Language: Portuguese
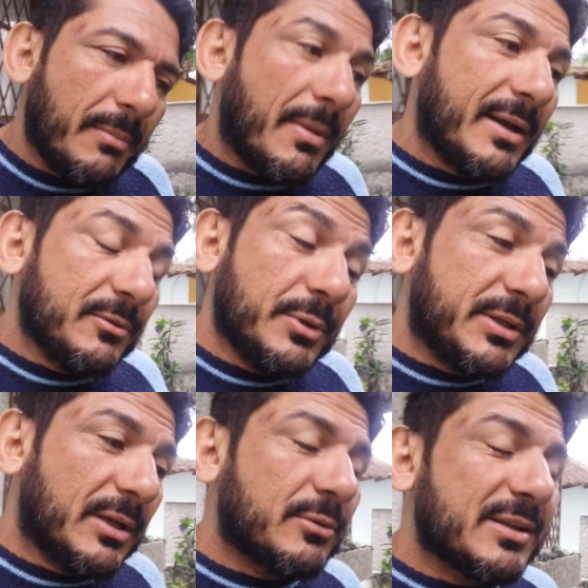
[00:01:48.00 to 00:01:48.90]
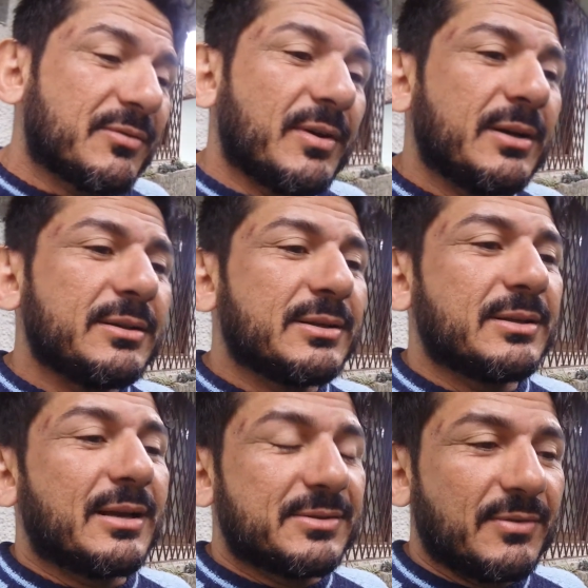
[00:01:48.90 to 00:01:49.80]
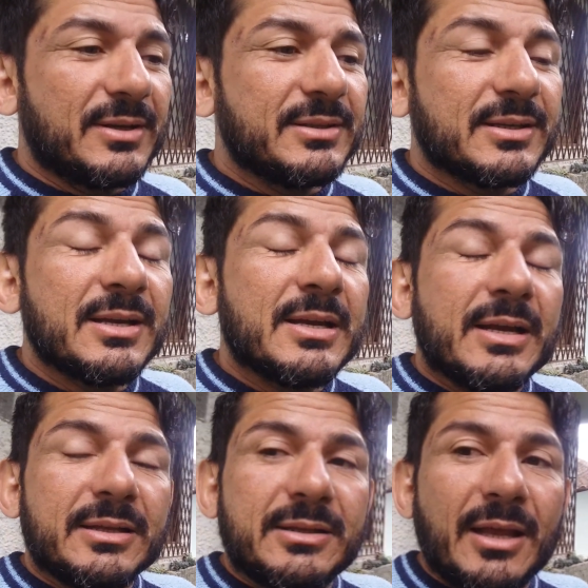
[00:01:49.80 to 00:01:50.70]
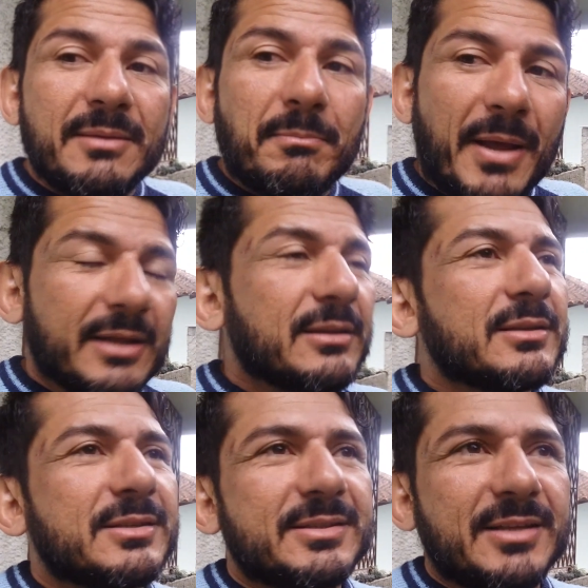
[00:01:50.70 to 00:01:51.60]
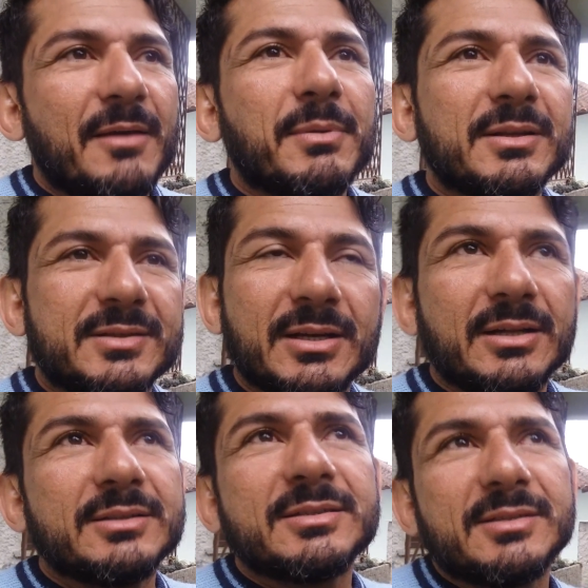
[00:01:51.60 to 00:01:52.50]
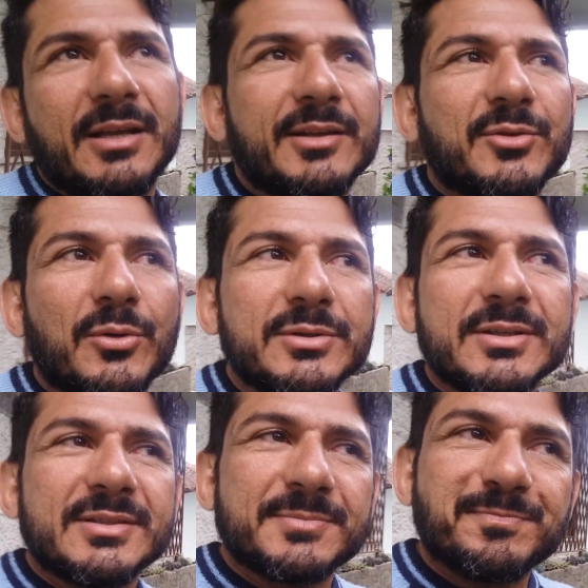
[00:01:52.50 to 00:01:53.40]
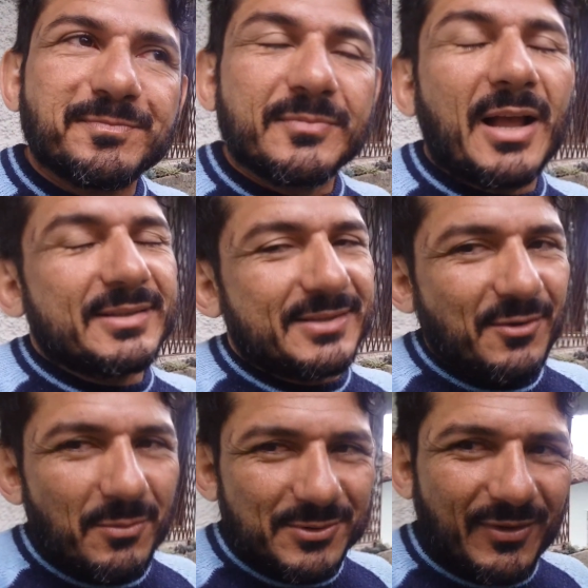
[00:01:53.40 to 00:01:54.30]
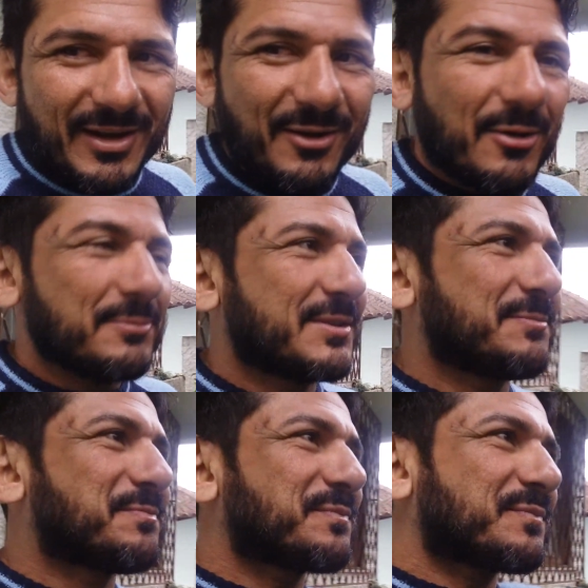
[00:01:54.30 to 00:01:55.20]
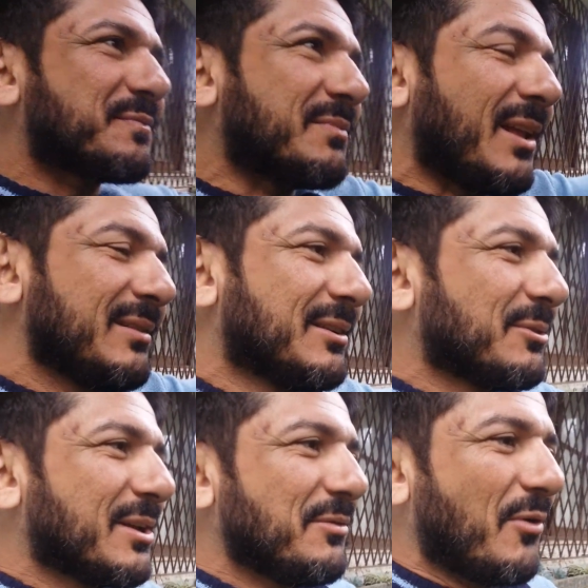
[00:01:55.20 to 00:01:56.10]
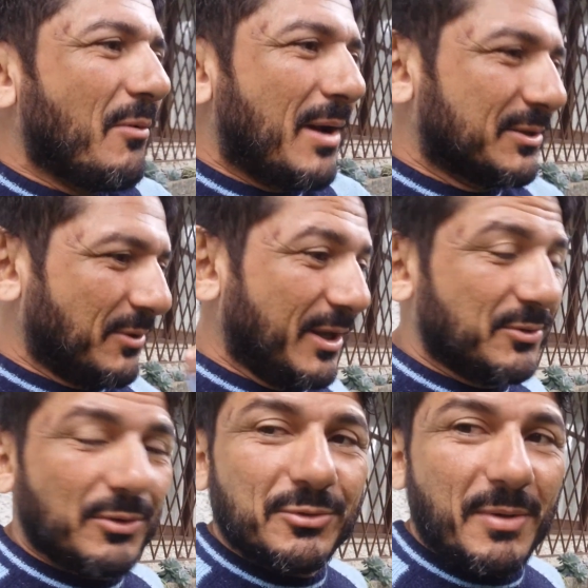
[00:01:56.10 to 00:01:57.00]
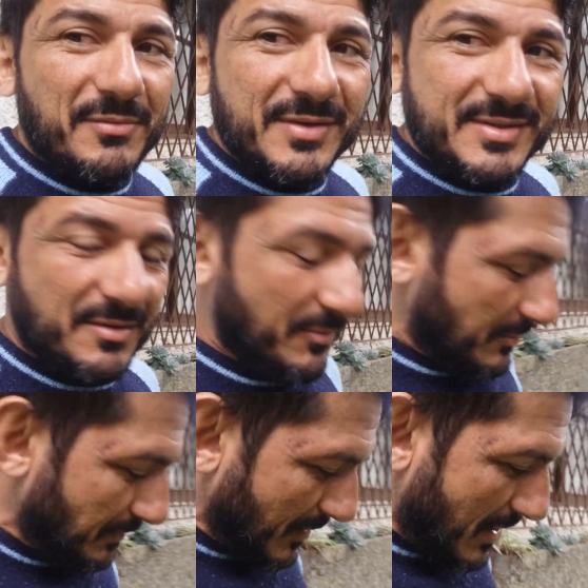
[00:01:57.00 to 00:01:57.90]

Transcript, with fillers: mas, no entanto, as vandas as vanda têm pétalas e sépalas grandes e redondas, assim como os phalaenops dando aquele formato redondo bem visível.